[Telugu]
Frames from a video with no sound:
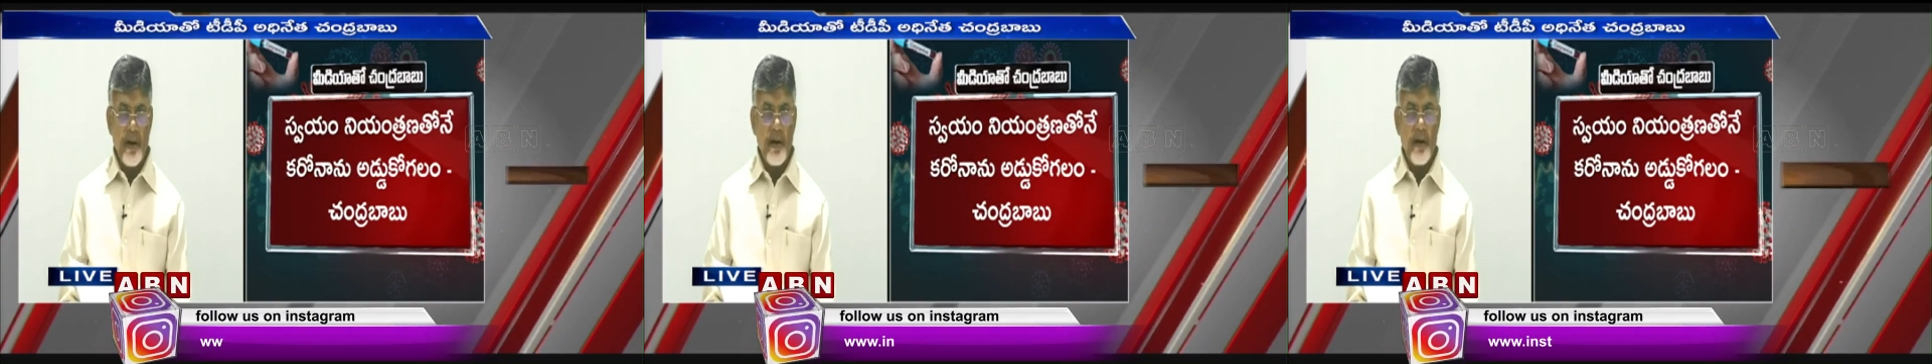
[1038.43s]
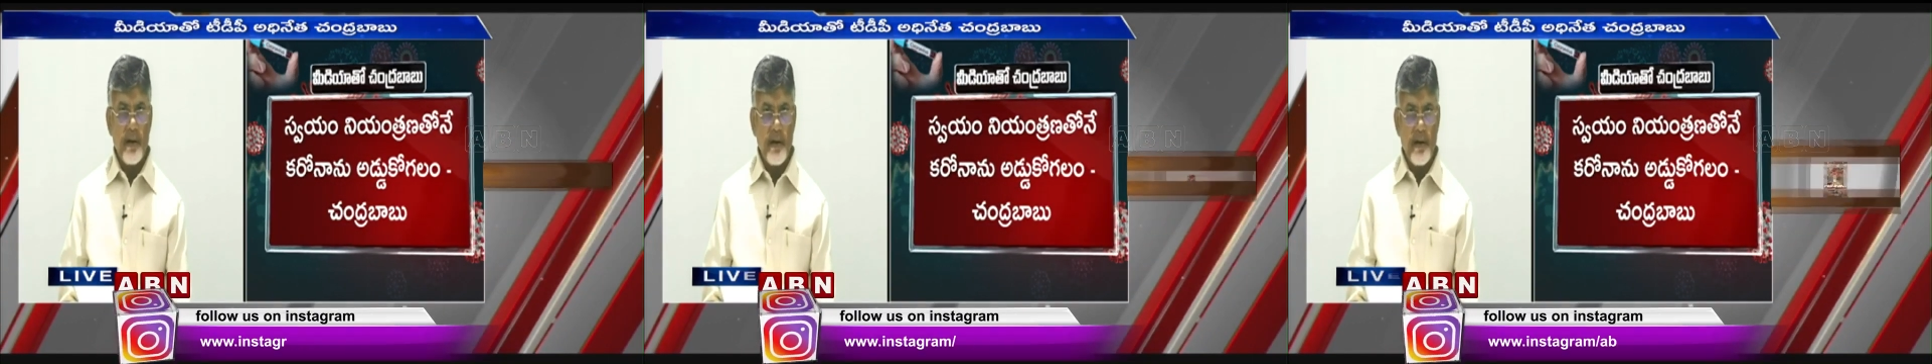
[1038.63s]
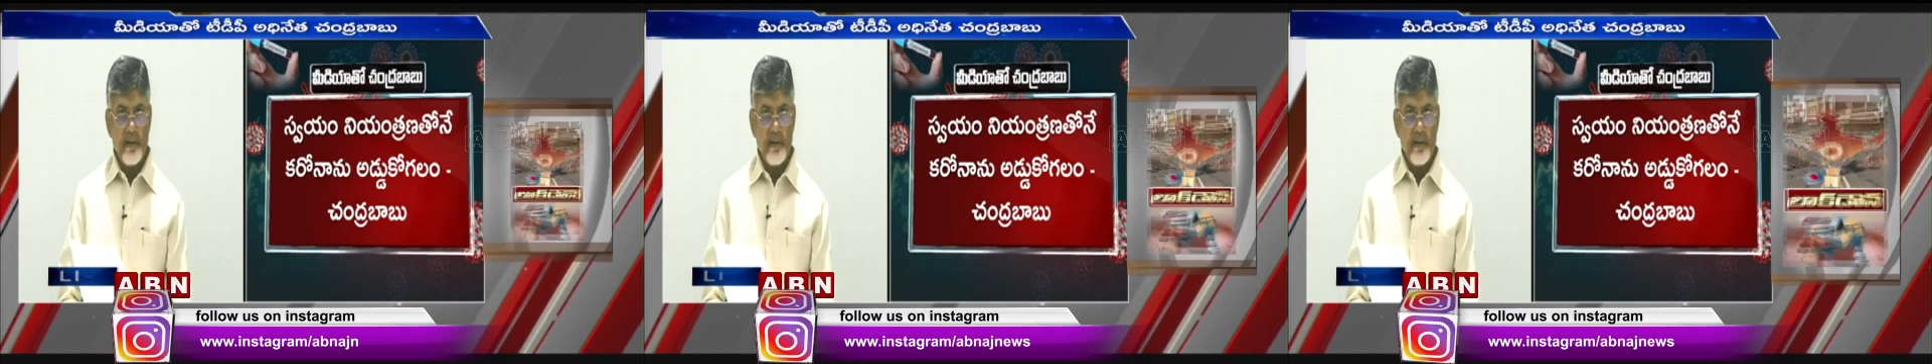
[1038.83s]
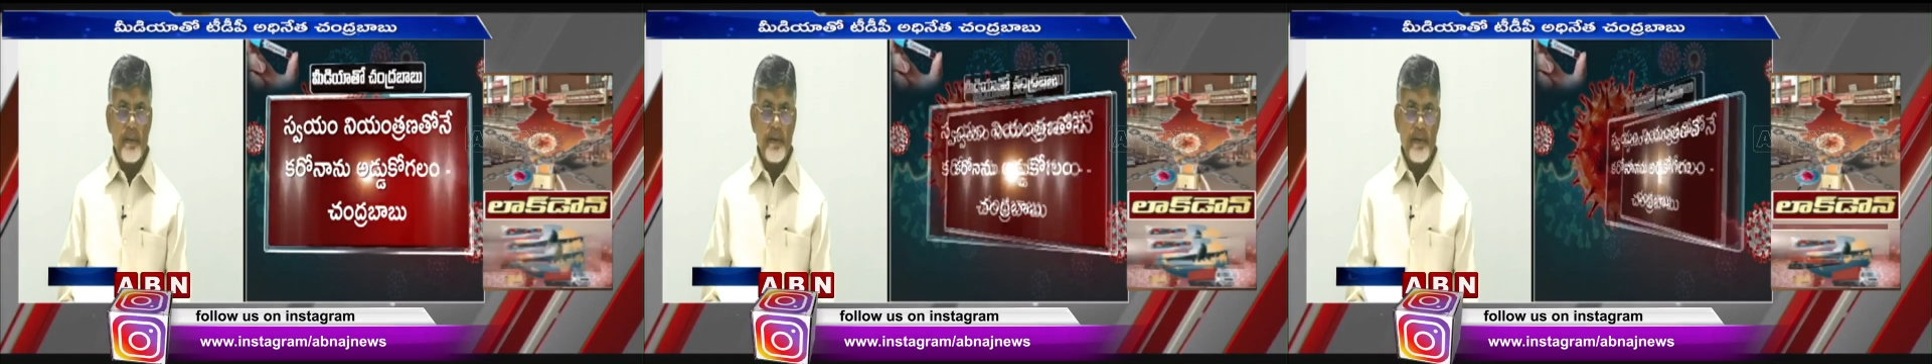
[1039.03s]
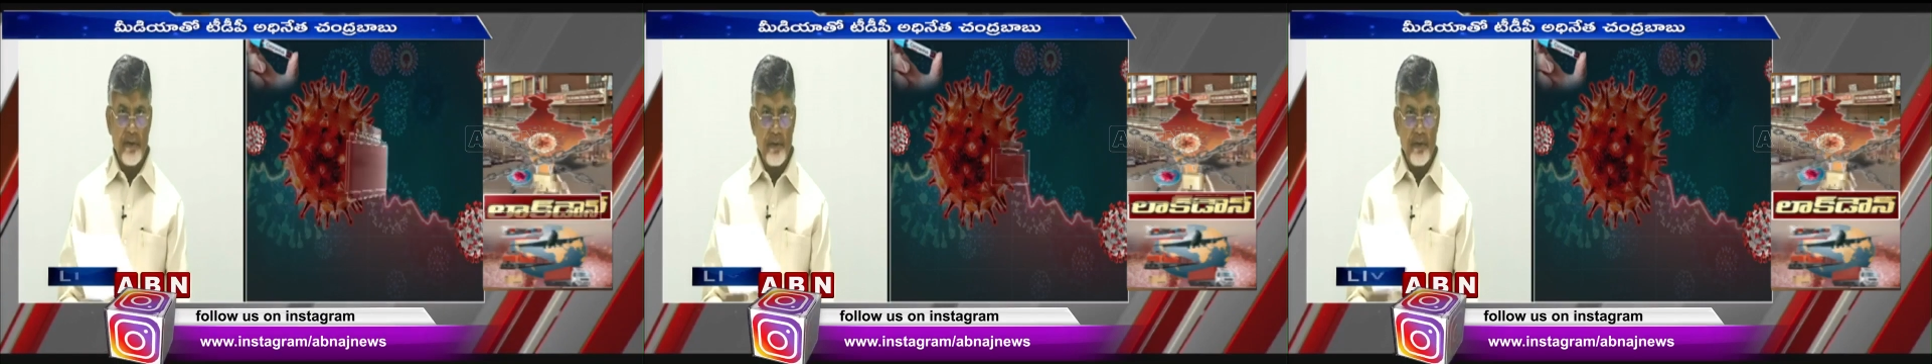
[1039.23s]
అక్కడి నుంచి
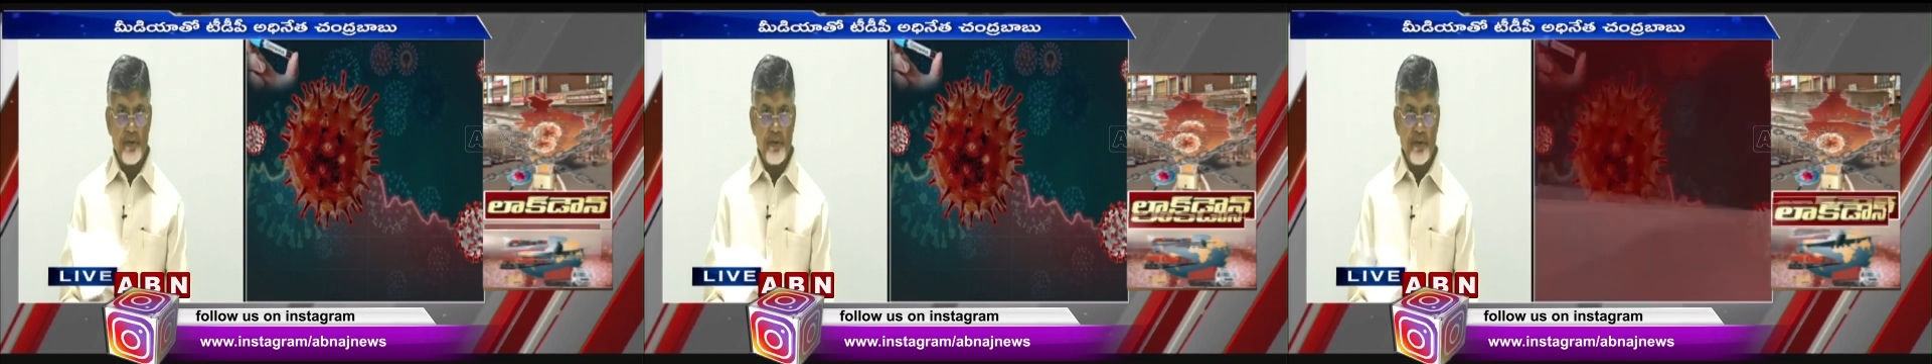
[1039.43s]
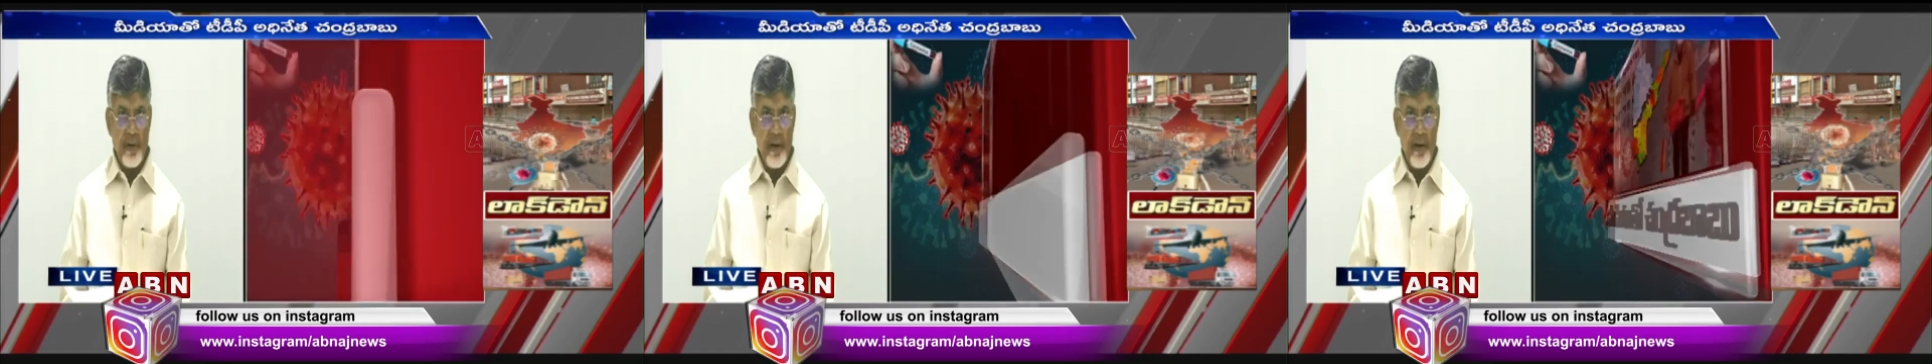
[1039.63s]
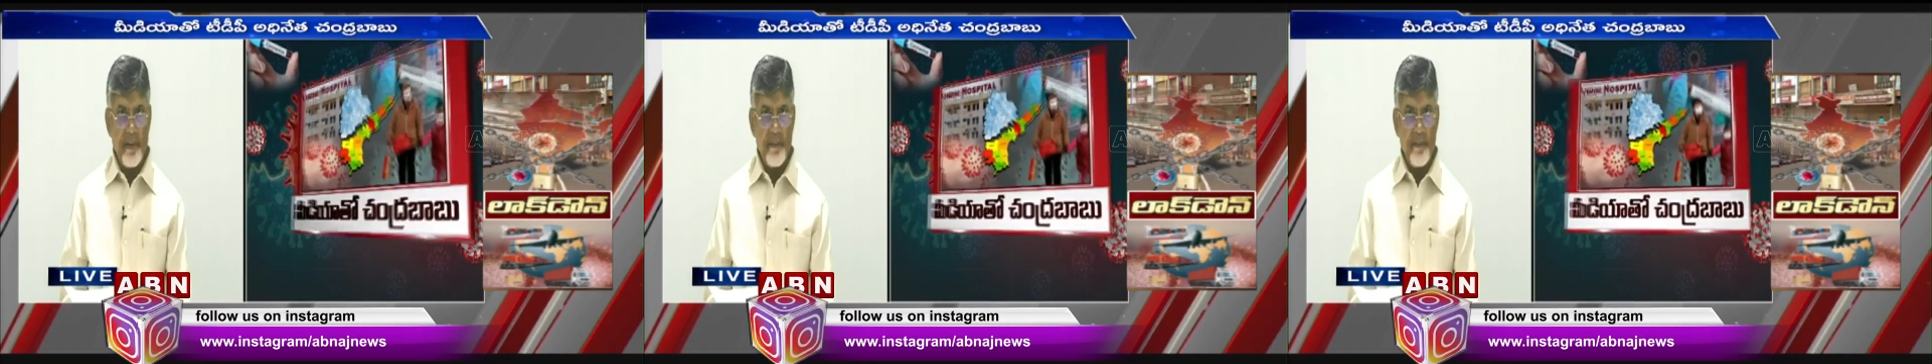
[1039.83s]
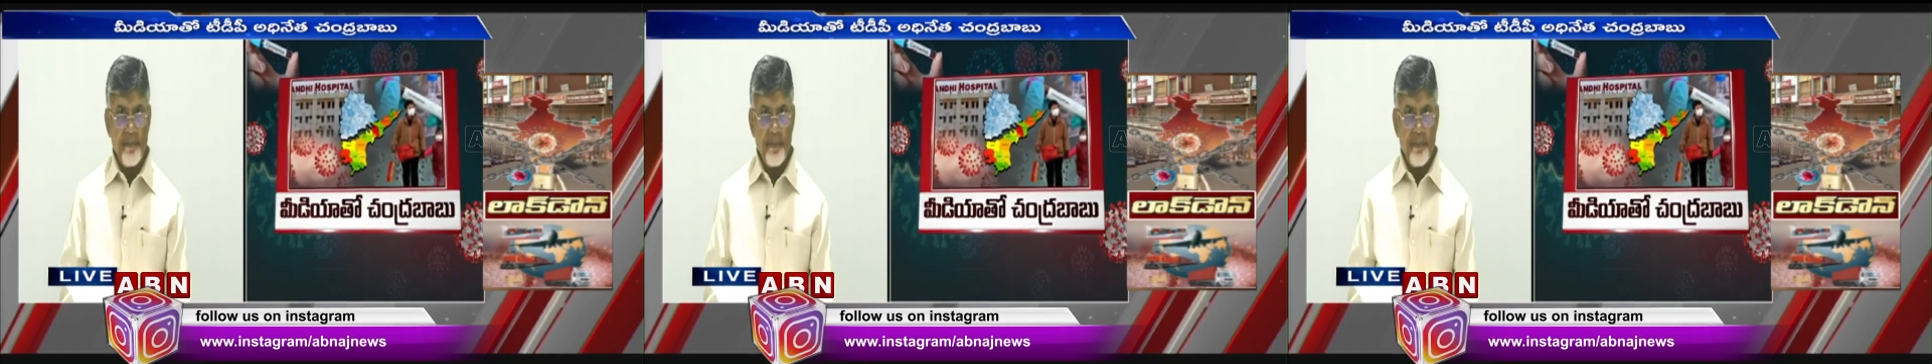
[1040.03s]
సమస్యలు వస్తున్నాయి